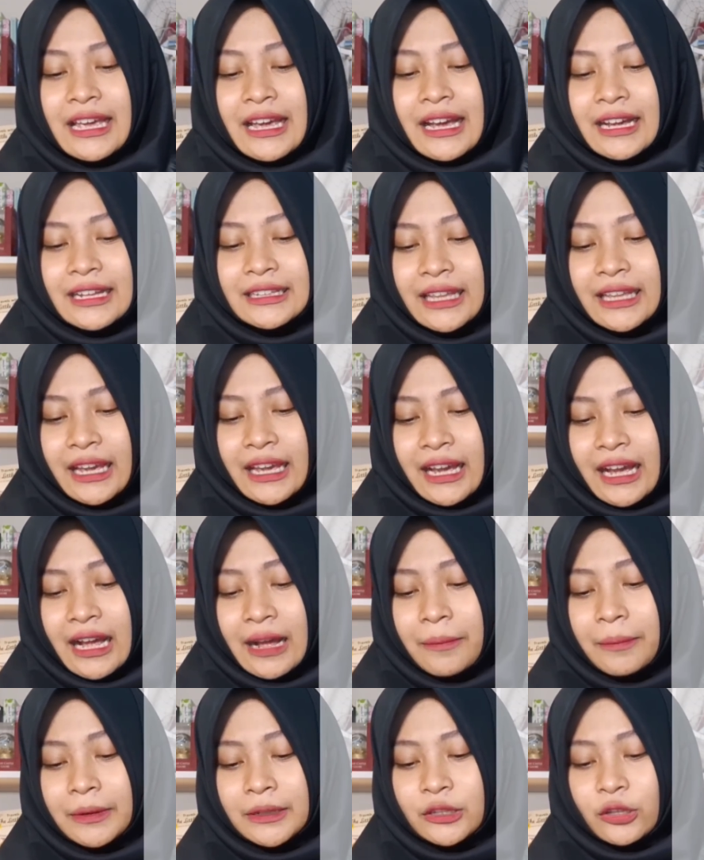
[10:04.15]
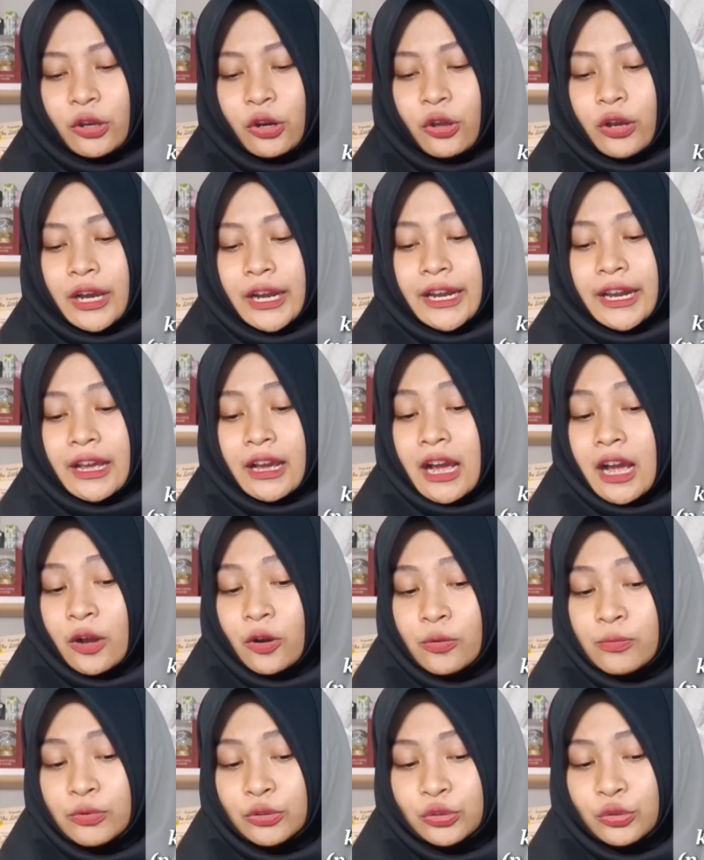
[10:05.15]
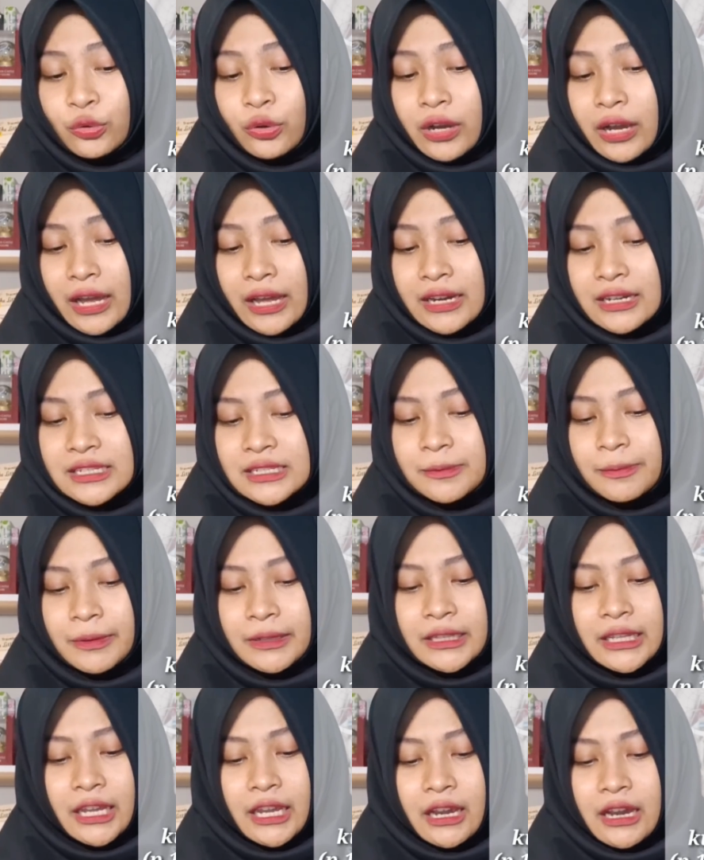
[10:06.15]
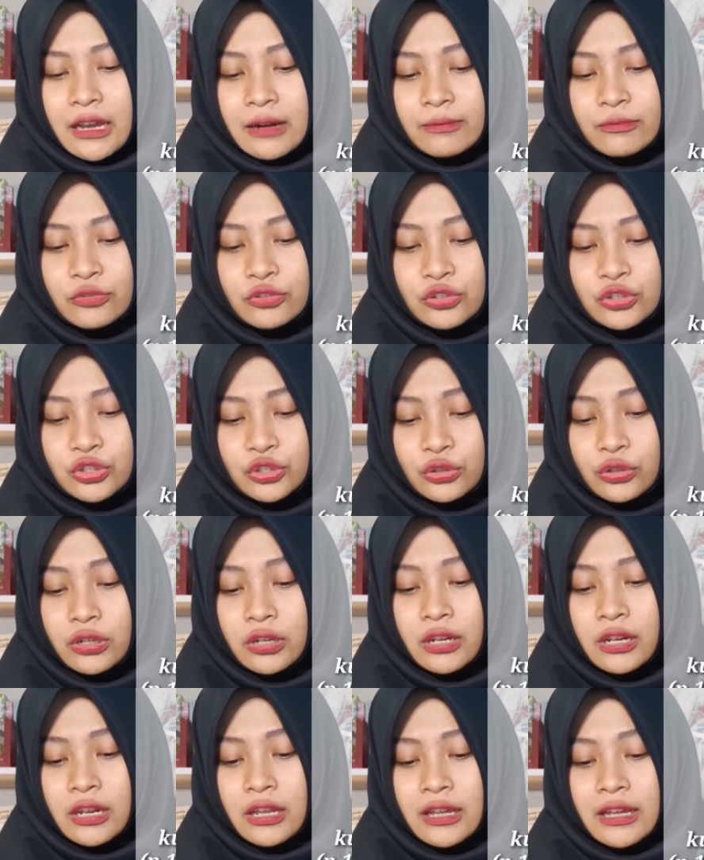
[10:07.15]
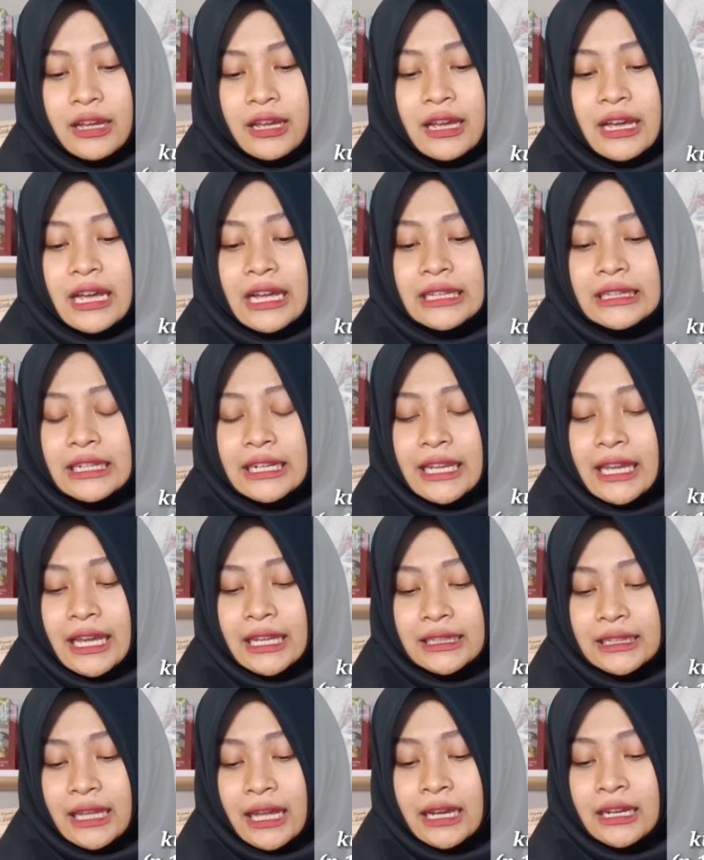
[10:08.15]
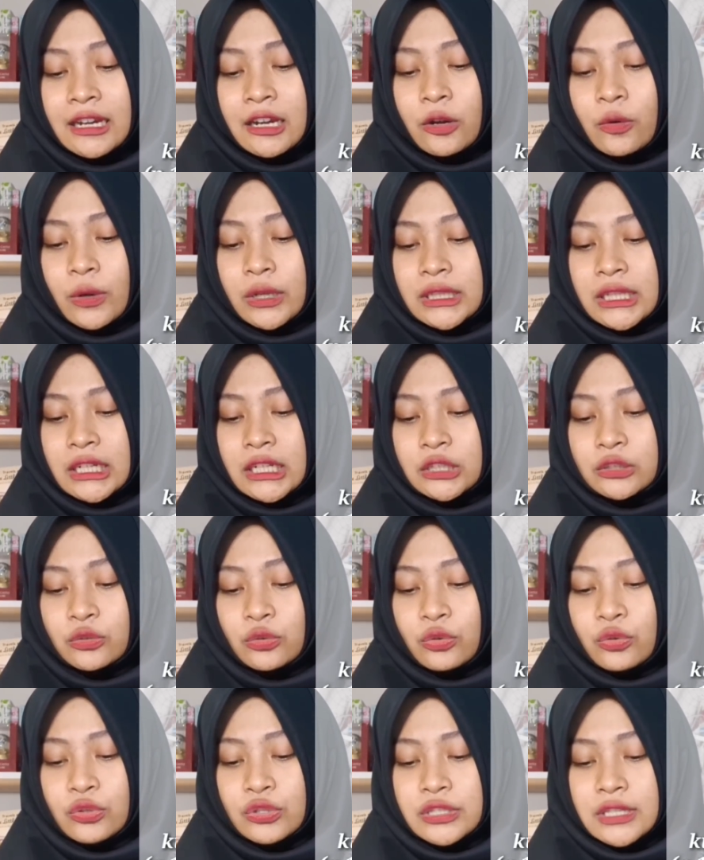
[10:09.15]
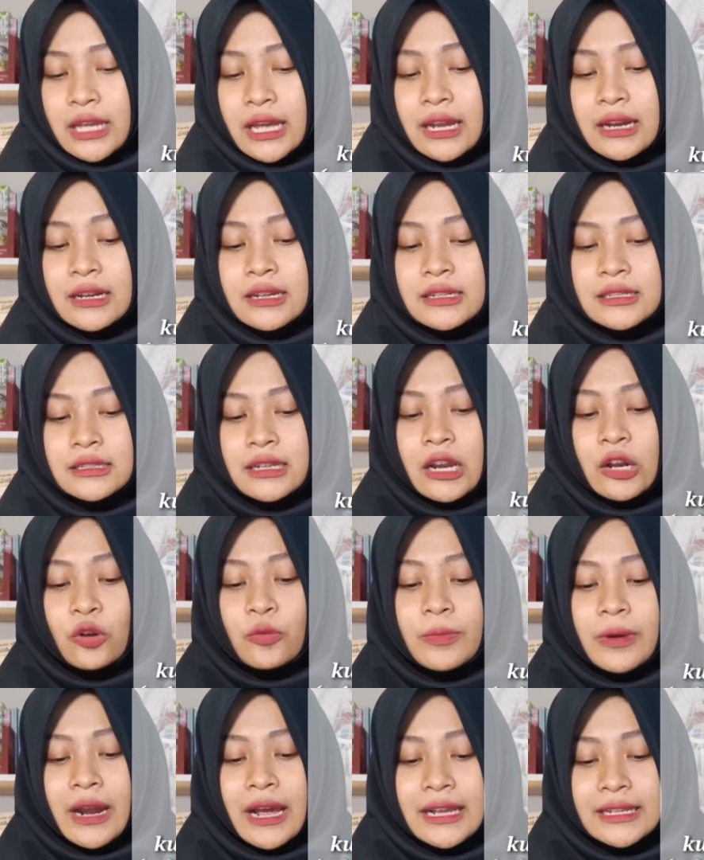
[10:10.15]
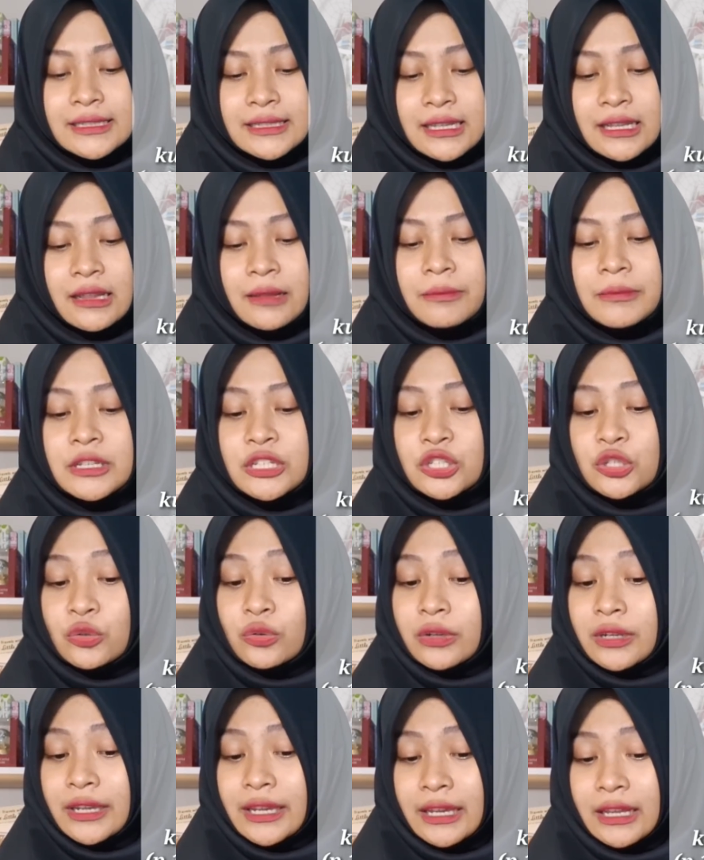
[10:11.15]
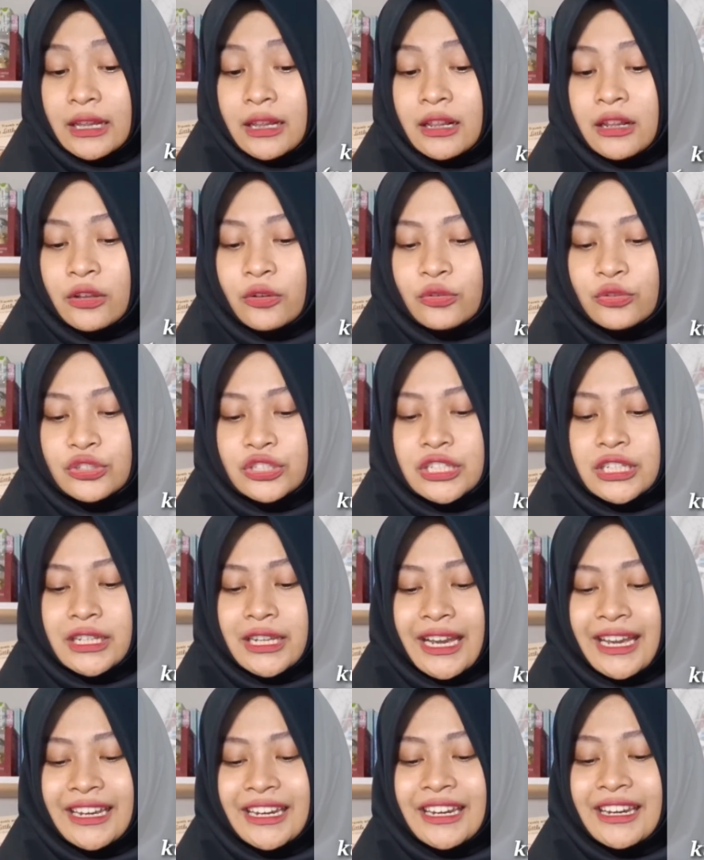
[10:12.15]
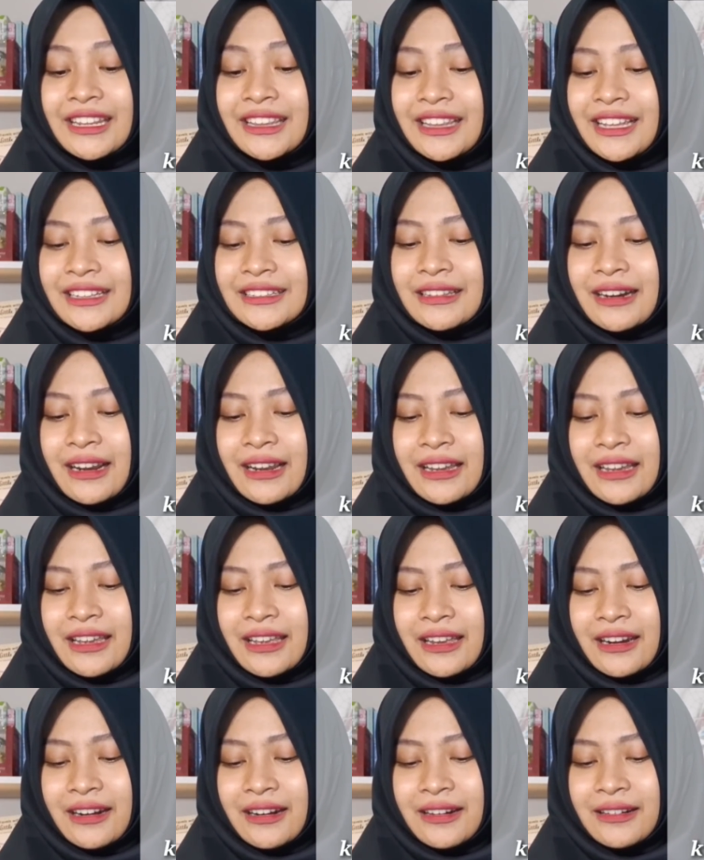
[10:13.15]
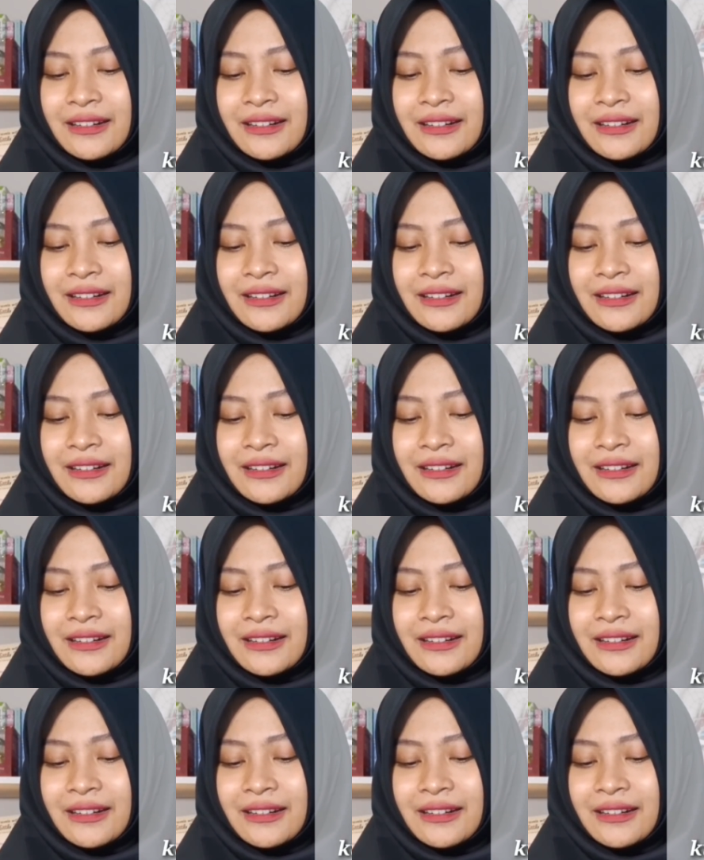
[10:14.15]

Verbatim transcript: Ketika pertolongan yang aku butuhkan seperti enggan muncul, ternyata kekuatan ketulusan selalu berhasil mencungkil kuncinya di detik terakhir.